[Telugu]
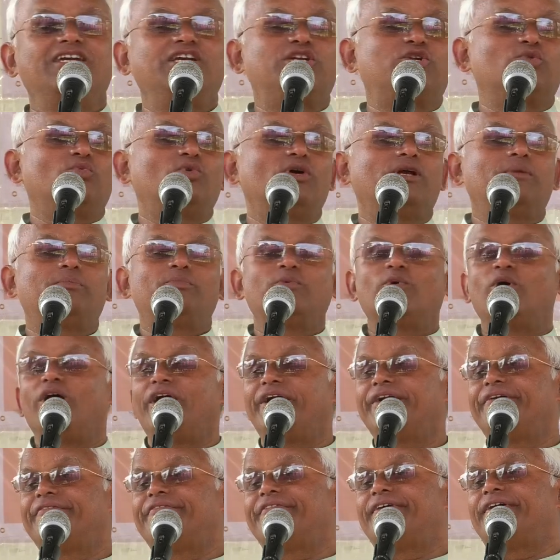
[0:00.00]
ఇటువైపు
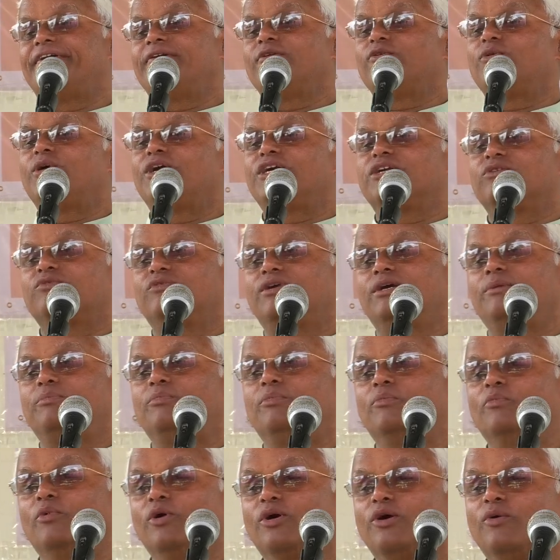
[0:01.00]
ఆడవాళ్ళు
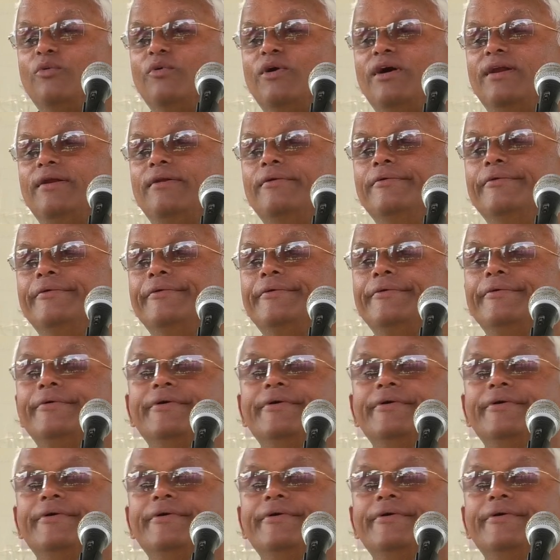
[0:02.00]
అటువైపు మగవాళ్ళు